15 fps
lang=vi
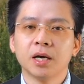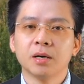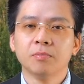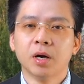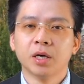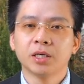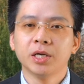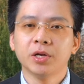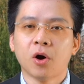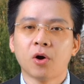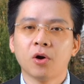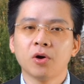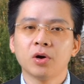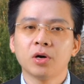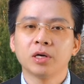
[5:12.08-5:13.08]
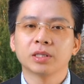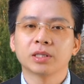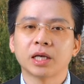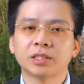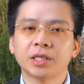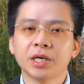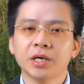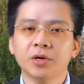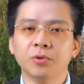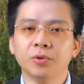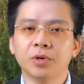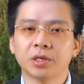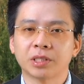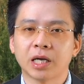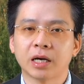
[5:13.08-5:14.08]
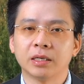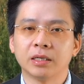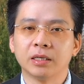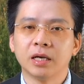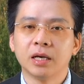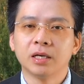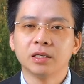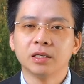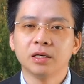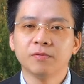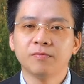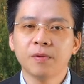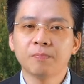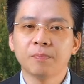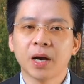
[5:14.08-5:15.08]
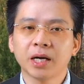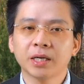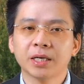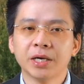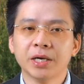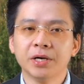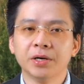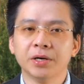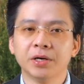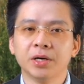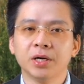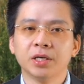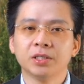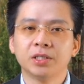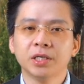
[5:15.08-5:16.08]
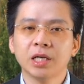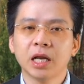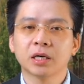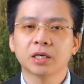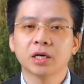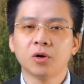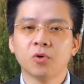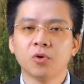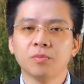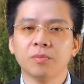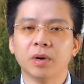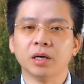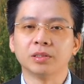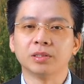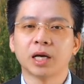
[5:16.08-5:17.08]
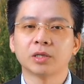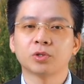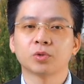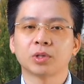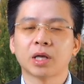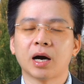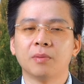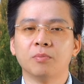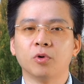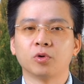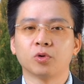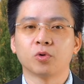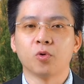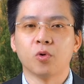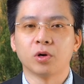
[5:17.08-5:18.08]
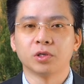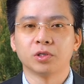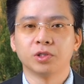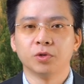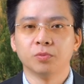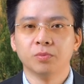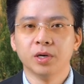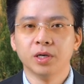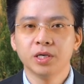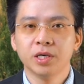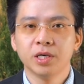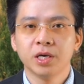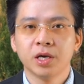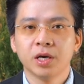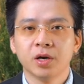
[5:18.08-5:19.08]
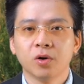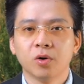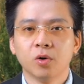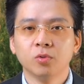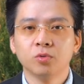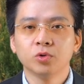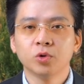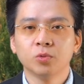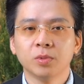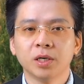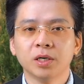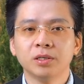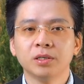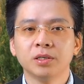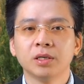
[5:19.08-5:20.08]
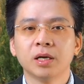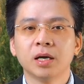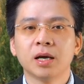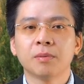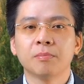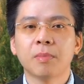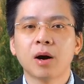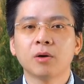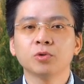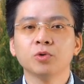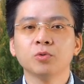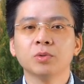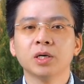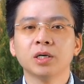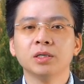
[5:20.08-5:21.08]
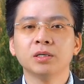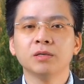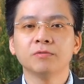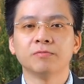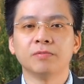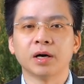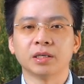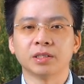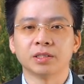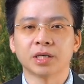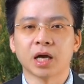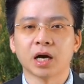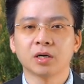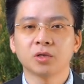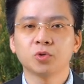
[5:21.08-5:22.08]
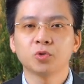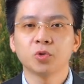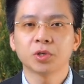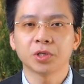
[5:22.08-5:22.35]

Bởi khi đó, ta sẽ hiểu được rằng những vấp ngã kia chính là cơ hội mở ra cho ta một cuộc sống mới, ung dung hơn, bao dung hơn và sáng suốt